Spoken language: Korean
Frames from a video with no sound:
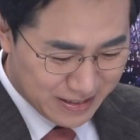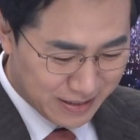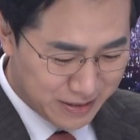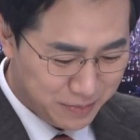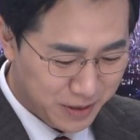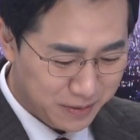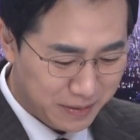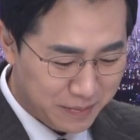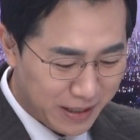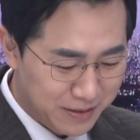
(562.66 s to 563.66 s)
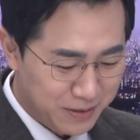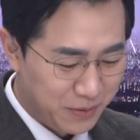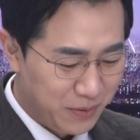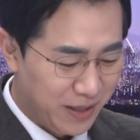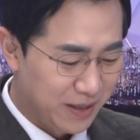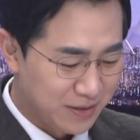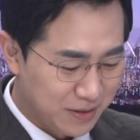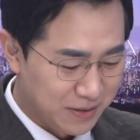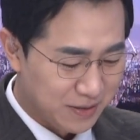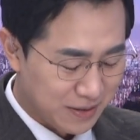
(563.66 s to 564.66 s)
지난 10년 동안 많은
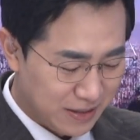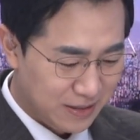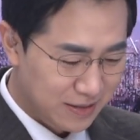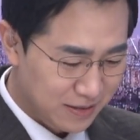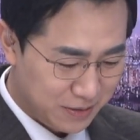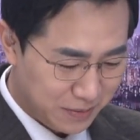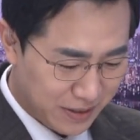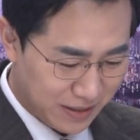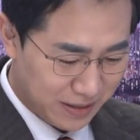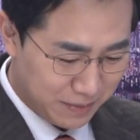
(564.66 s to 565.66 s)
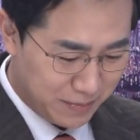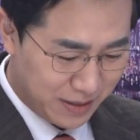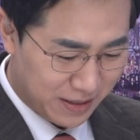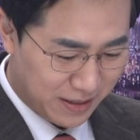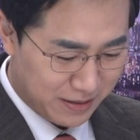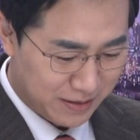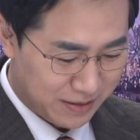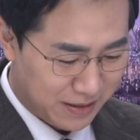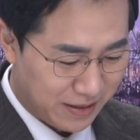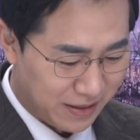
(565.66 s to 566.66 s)
교회에서 히즈쇼와 함께
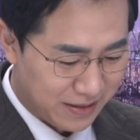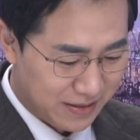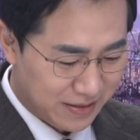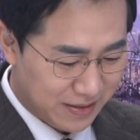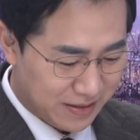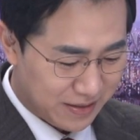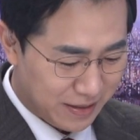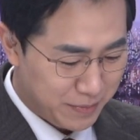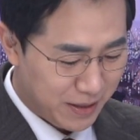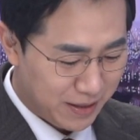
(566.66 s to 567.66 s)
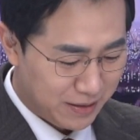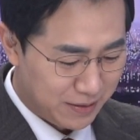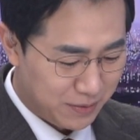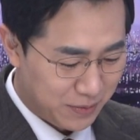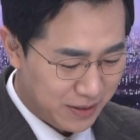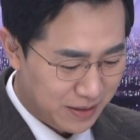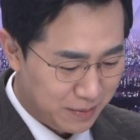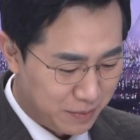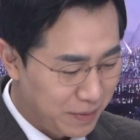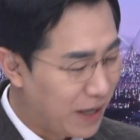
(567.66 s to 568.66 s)
했는데 어, 함께한 교회들의 뭐